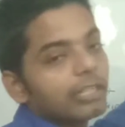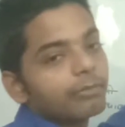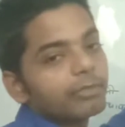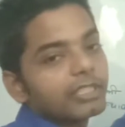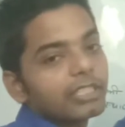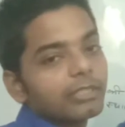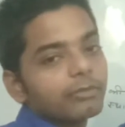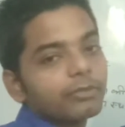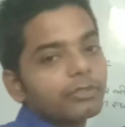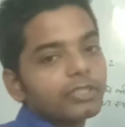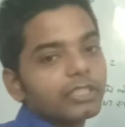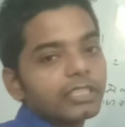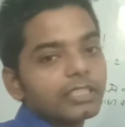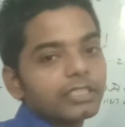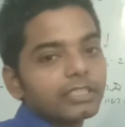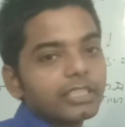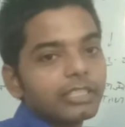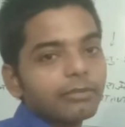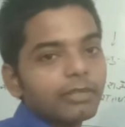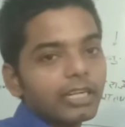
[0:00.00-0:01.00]
का मतलब हो
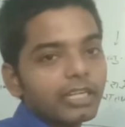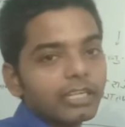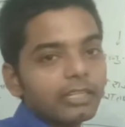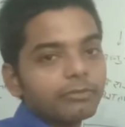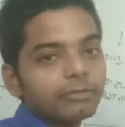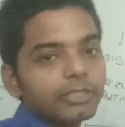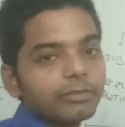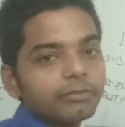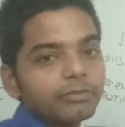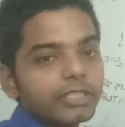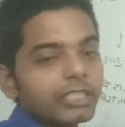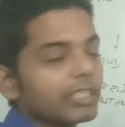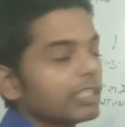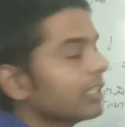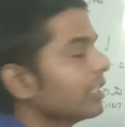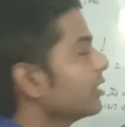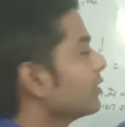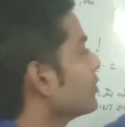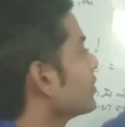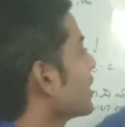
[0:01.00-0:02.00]
गया से अगर हम समझें
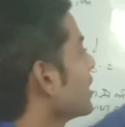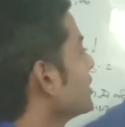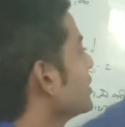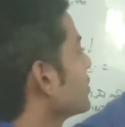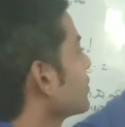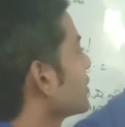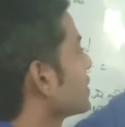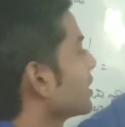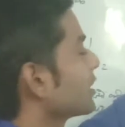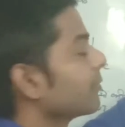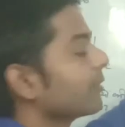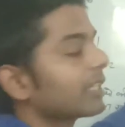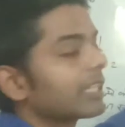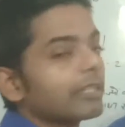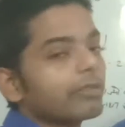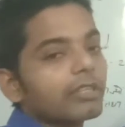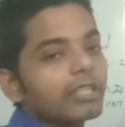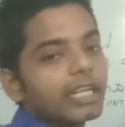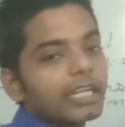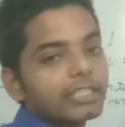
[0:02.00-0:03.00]
तो राज्यों के संघ में
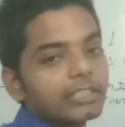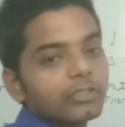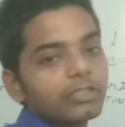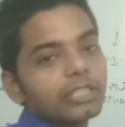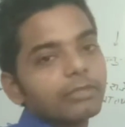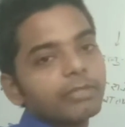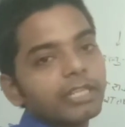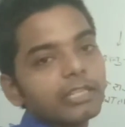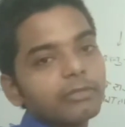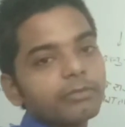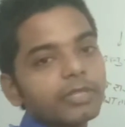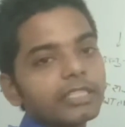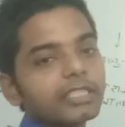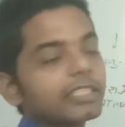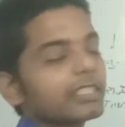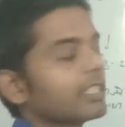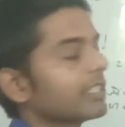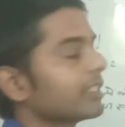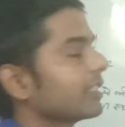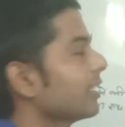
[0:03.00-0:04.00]
केवल राज्यों के बारे में बात
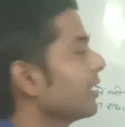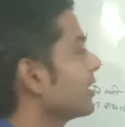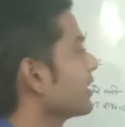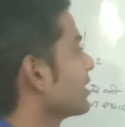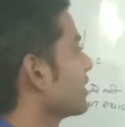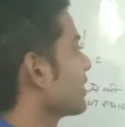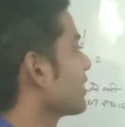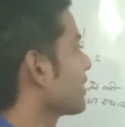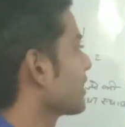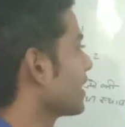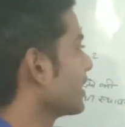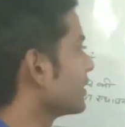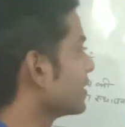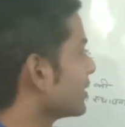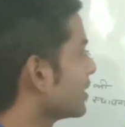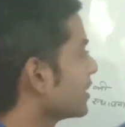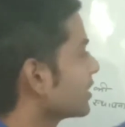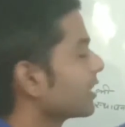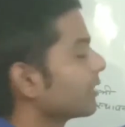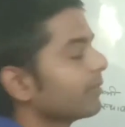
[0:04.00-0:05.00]
की जाती है लेकिन अगर राज्य
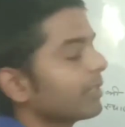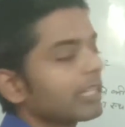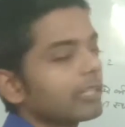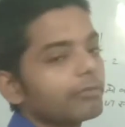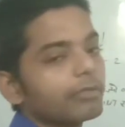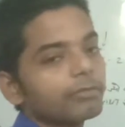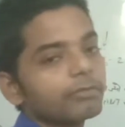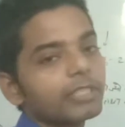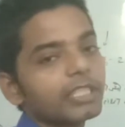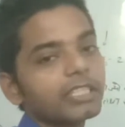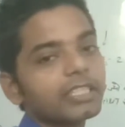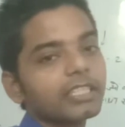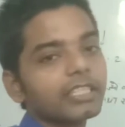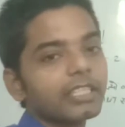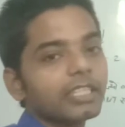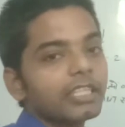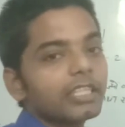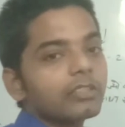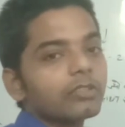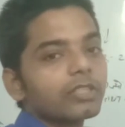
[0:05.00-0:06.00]
क्षेत्र के बारे में हम देखें
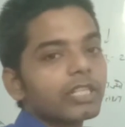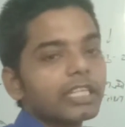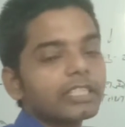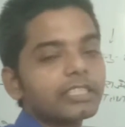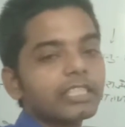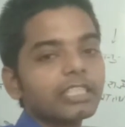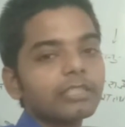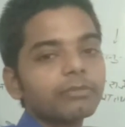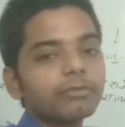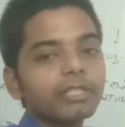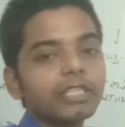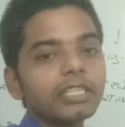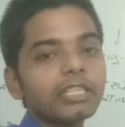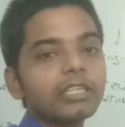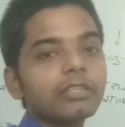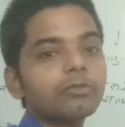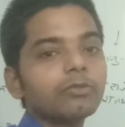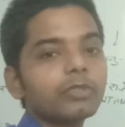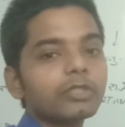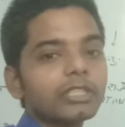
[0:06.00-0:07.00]
तो राज्य क्षेत्र में
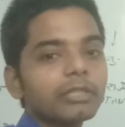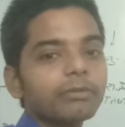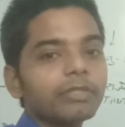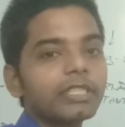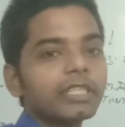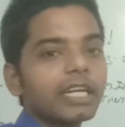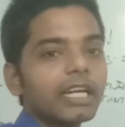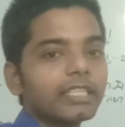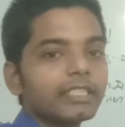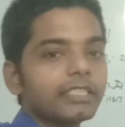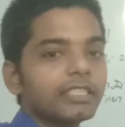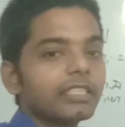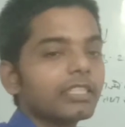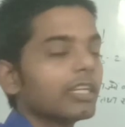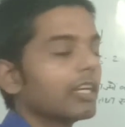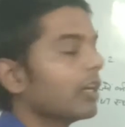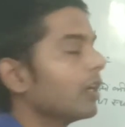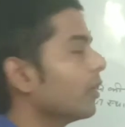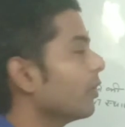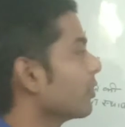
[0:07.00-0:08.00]
वो सभी राज्य
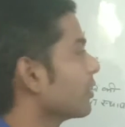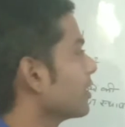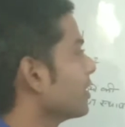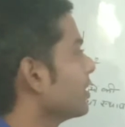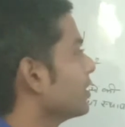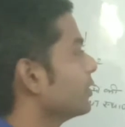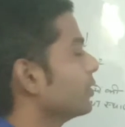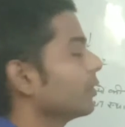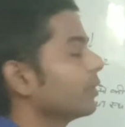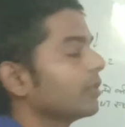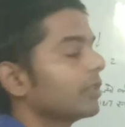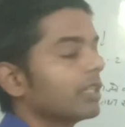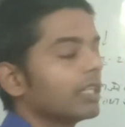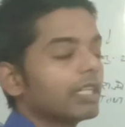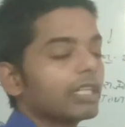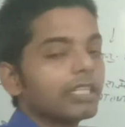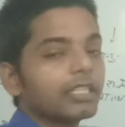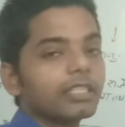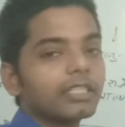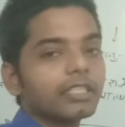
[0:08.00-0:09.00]
और जो
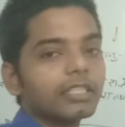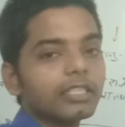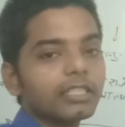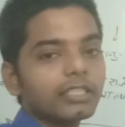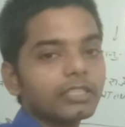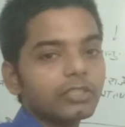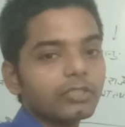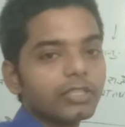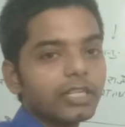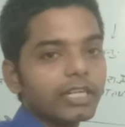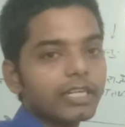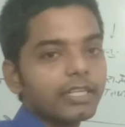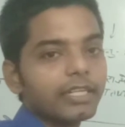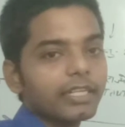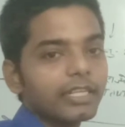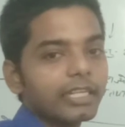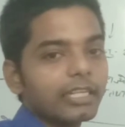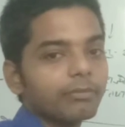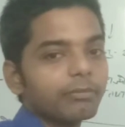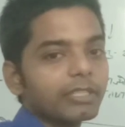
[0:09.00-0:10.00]
जो
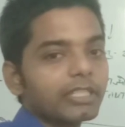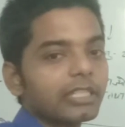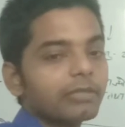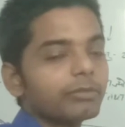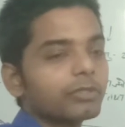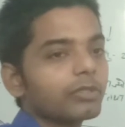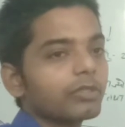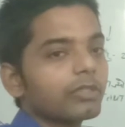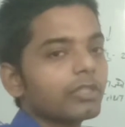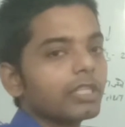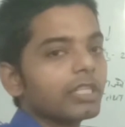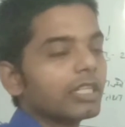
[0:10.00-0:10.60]
टेरिटरी है मतलब जो